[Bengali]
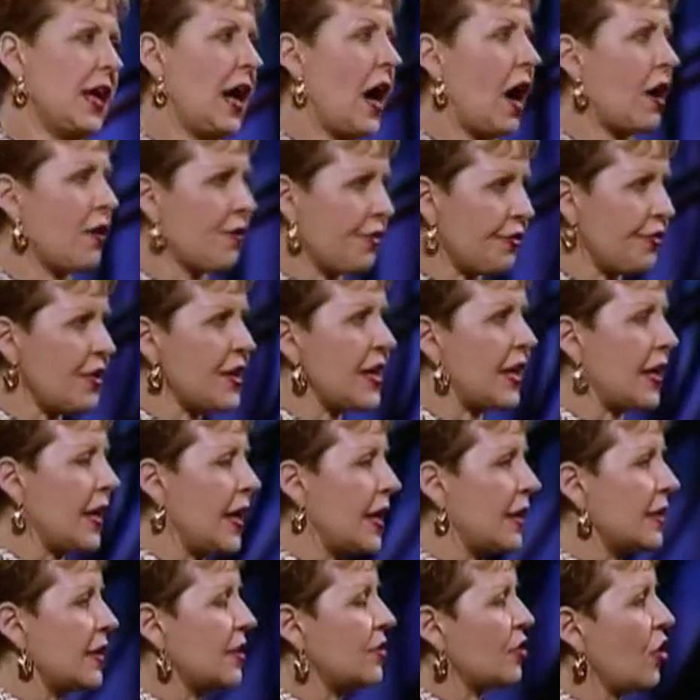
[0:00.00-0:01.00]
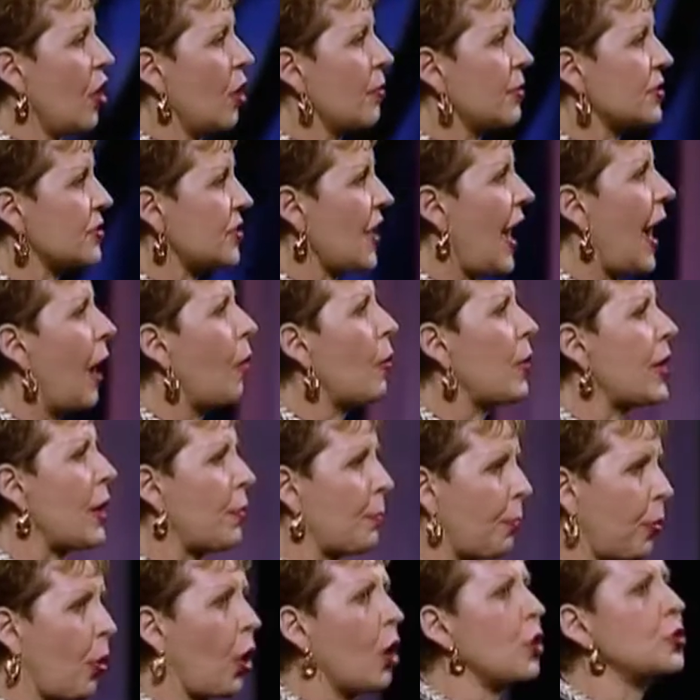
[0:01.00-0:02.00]
তৈরি করতে সাহায্য করবে
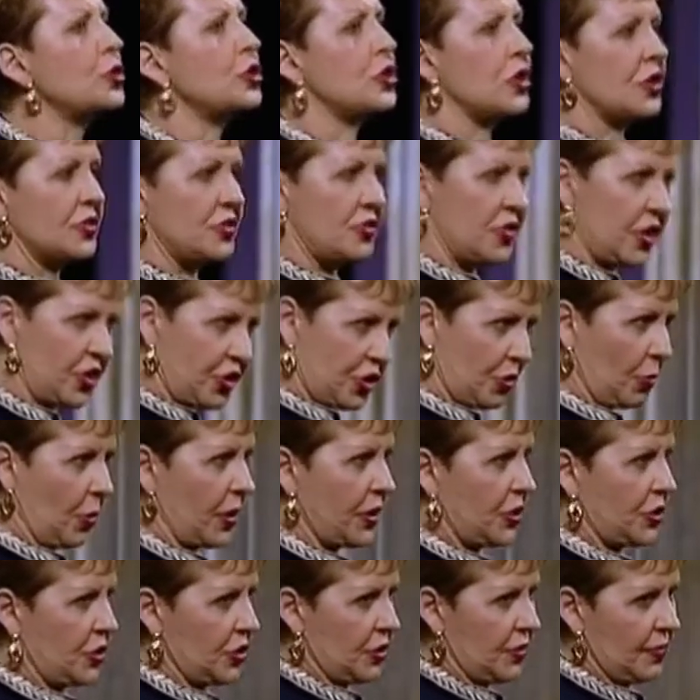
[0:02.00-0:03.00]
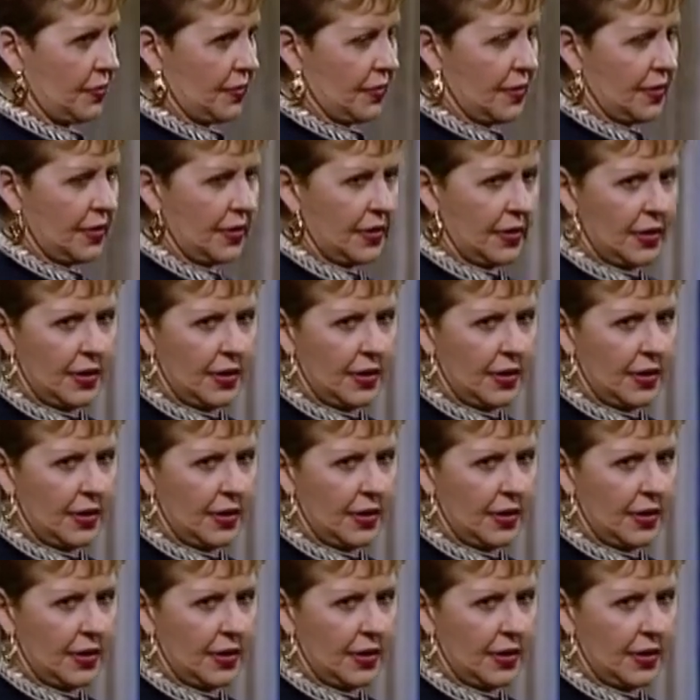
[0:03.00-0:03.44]
এটা অবশ্যই খুব দরকার